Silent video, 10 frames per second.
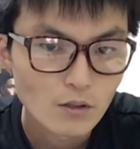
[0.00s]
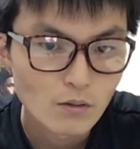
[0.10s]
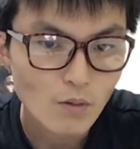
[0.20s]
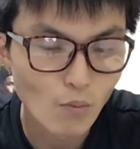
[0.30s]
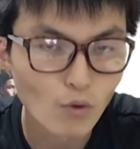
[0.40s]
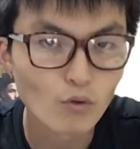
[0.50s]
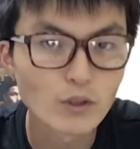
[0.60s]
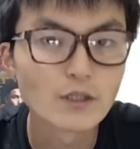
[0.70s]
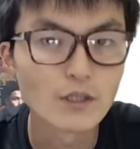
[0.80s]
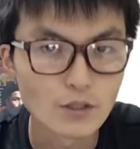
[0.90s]
まあ、
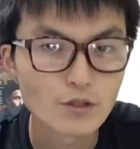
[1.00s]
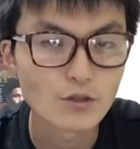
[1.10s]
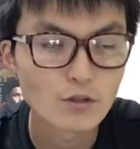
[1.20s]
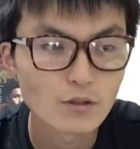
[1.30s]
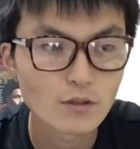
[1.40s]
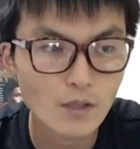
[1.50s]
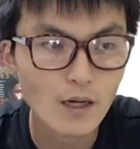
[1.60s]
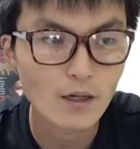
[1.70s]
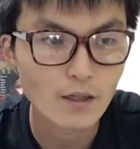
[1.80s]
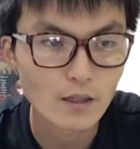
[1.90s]
モローニー選手
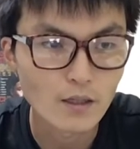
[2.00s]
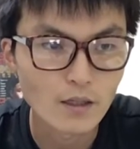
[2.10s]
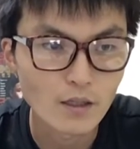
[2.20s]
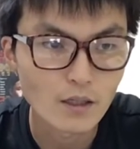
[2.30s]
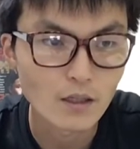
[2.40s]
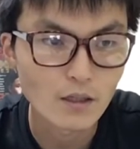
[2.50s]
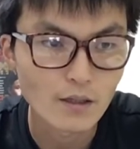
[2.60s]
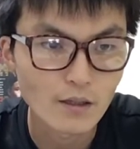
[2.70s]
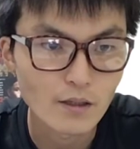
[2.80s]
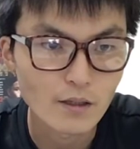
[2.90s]
が、
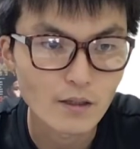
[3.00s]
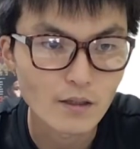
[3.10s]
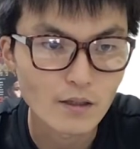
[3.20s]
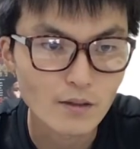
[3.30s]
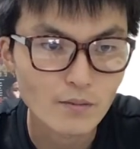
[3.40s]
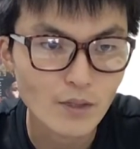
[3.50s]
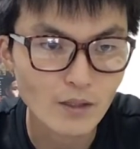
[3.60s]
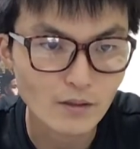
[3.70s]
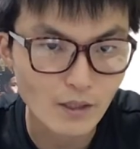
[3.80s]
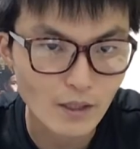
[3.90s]
えー、
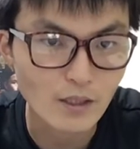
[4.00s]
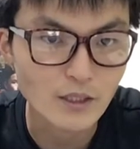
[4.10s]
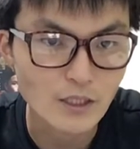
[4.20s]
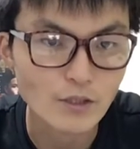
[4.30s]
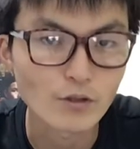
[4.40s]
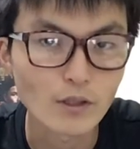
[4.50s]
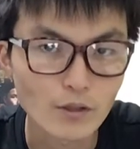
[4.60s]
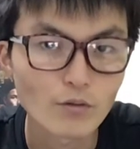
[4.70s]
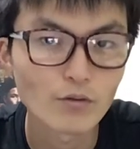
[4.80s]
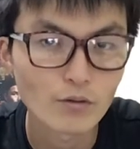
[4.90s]
判定勝ちするかな
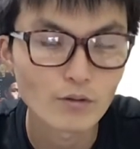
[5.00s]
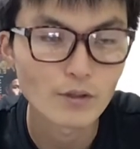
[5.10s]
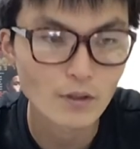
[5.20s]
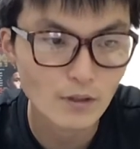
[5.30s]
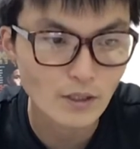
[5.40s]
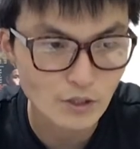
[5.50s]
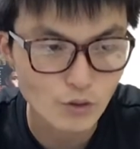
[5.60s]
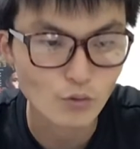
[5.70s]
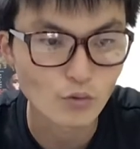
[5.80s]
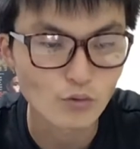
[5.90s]
といった印
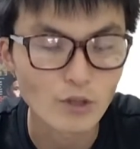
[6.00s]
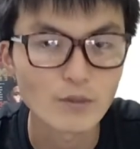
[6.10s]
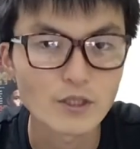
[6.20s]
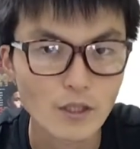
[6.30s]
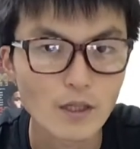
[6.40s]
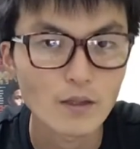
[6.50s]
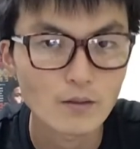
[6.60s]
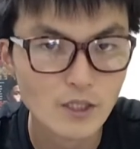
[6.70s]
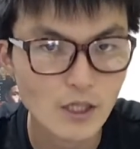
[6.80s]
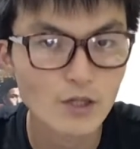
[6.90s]
象を受けましたね
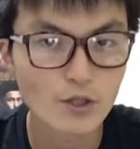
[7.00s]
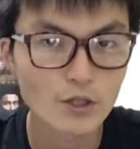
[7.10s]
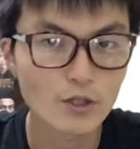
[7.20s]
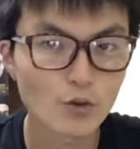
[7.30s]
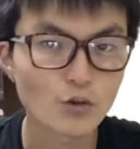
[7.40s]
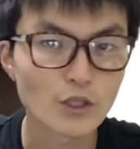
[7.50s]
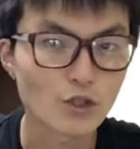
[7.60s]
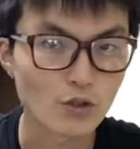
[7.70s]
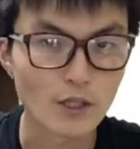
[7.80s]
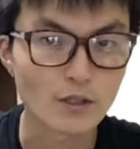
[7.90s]
試合両選
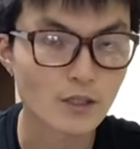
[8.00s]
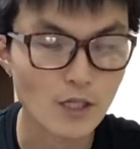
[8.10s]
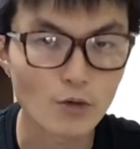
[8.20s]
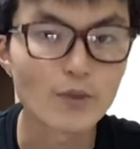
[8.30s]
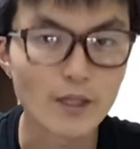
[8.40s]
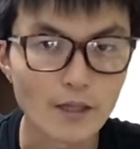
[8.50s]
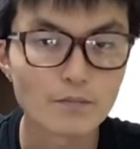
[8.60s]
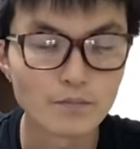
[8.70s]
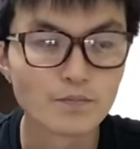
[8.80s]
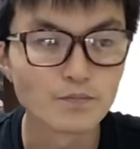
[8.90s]
手が試合を見て。
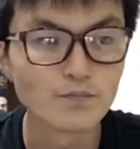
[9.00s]
うん